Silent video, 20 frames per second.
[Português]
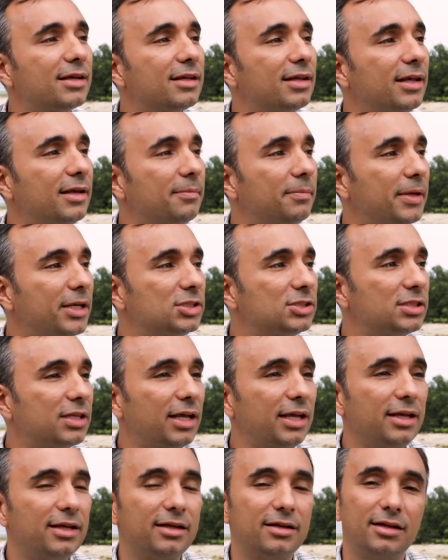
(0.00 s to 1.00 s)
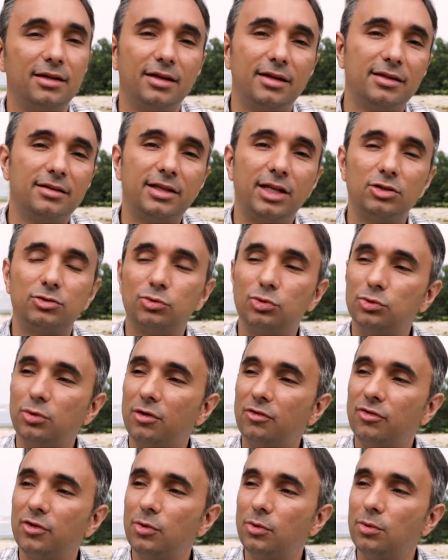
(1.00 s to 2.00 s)
que de repente tem, tem tudo
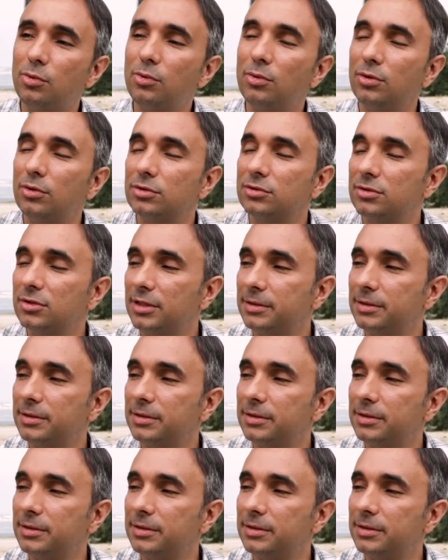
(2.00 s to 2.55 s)
a ver um com o outro,